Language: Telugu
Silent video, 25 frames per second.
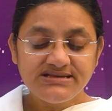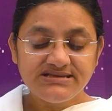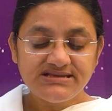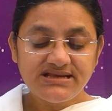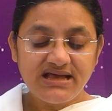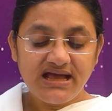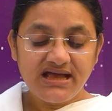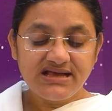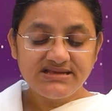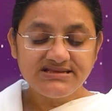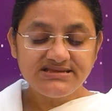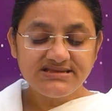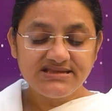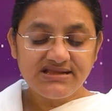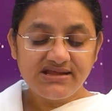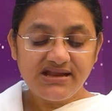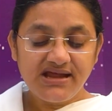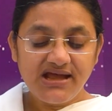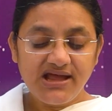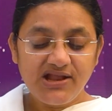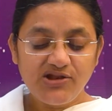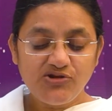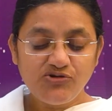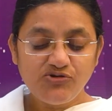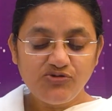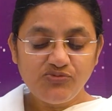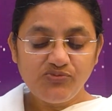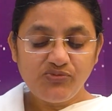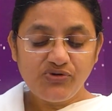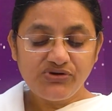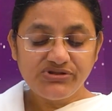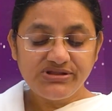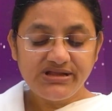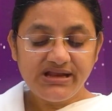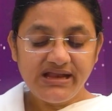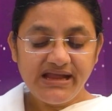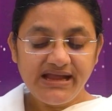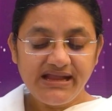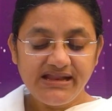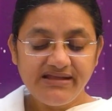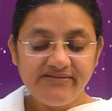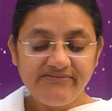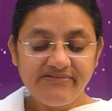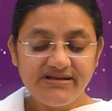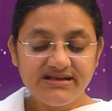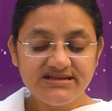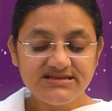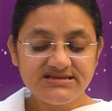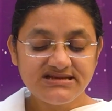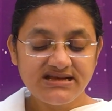శాస్త్రాలు
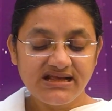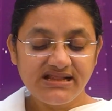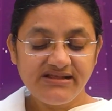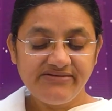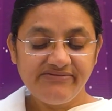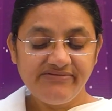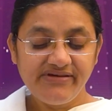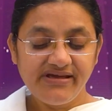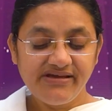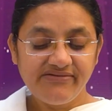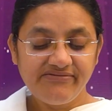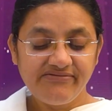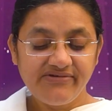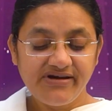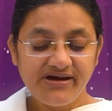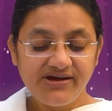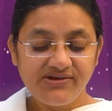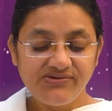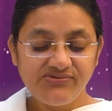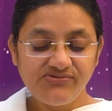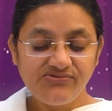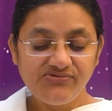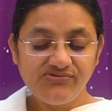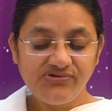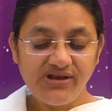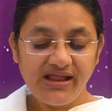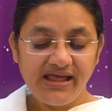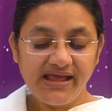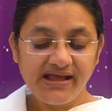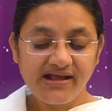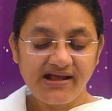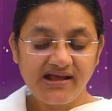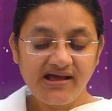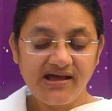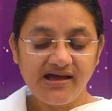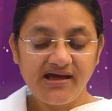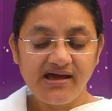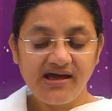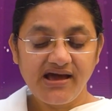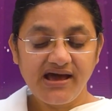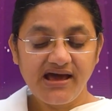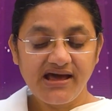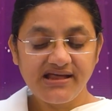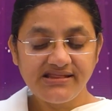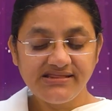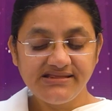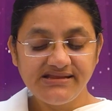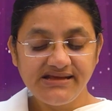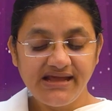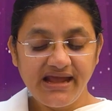మొదలైనవి చదివేవారు లేక
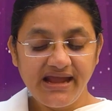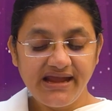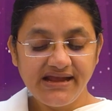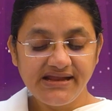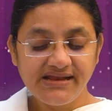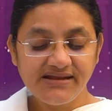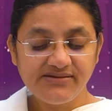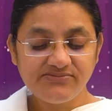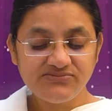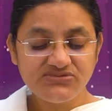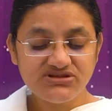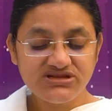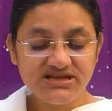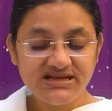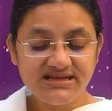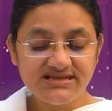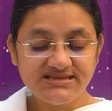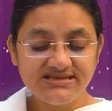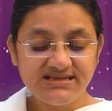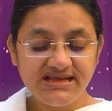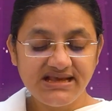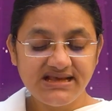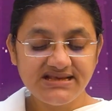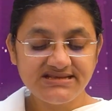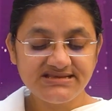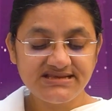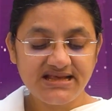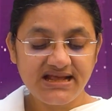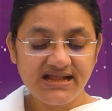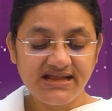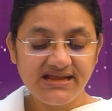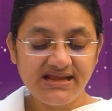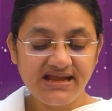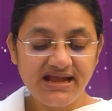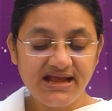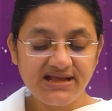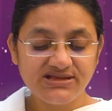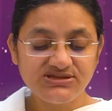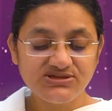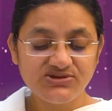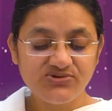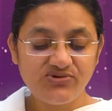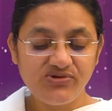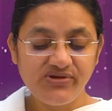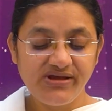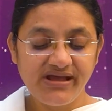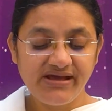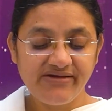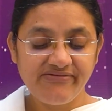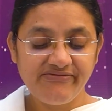అధ్యయనం చేసే
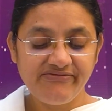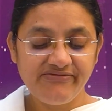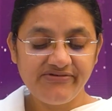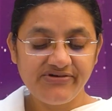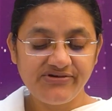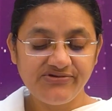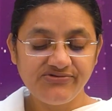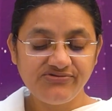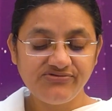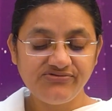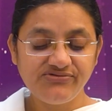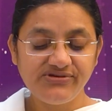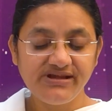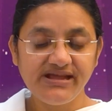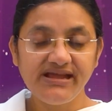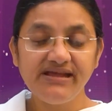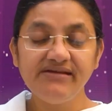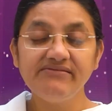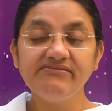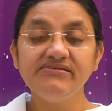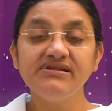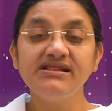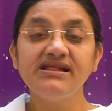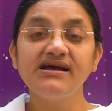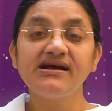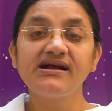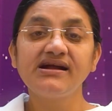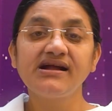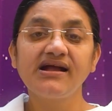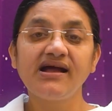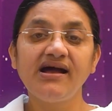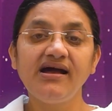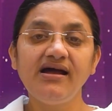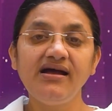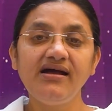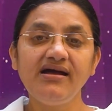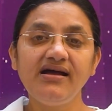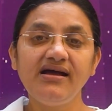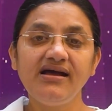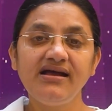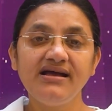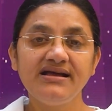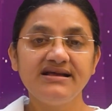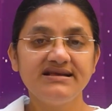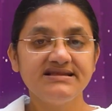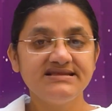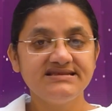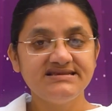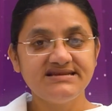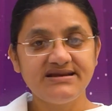సన్యాసులు ఎవ్వరూ ఈ విధంగా
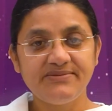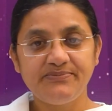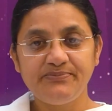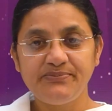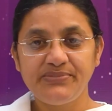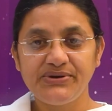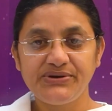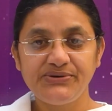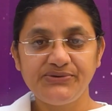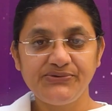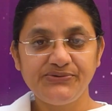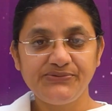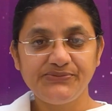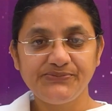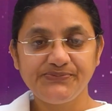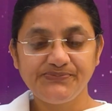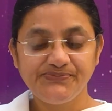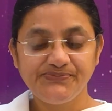చెప్పరు